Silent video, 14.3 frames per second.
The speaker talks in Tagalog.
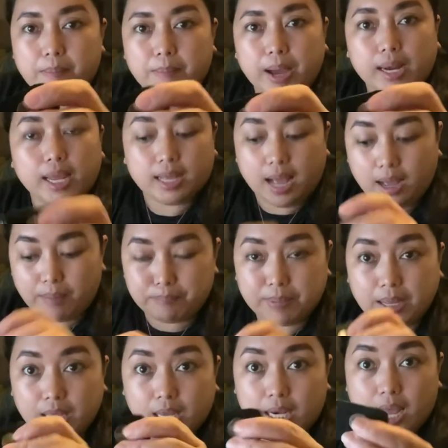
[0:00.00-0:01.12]
Para ikaka
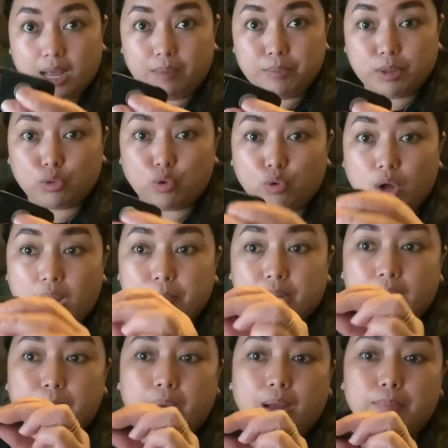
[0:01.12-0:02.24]
pag kinakabit tong
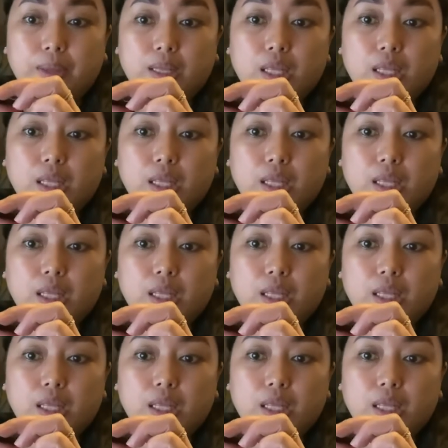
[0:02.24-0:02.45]
camera mga be,